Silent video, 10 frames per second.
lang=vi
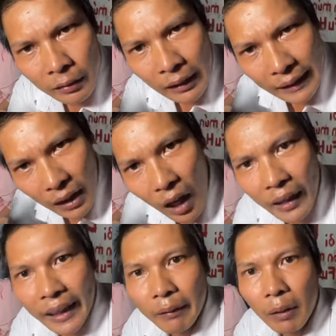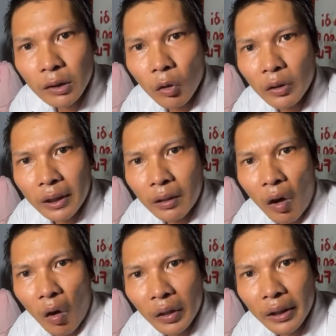thầy cho các em đó số điện
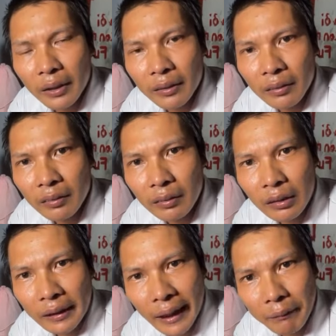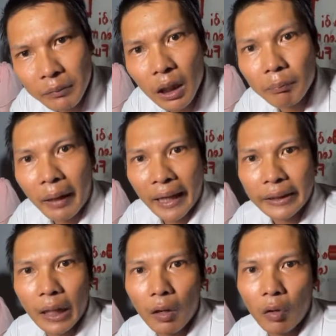thoại rồi các em kết bạn
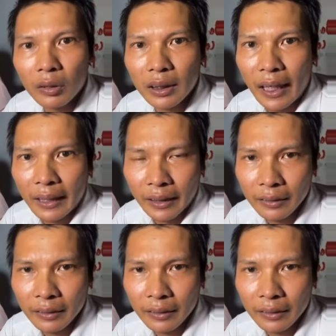zalo với thầy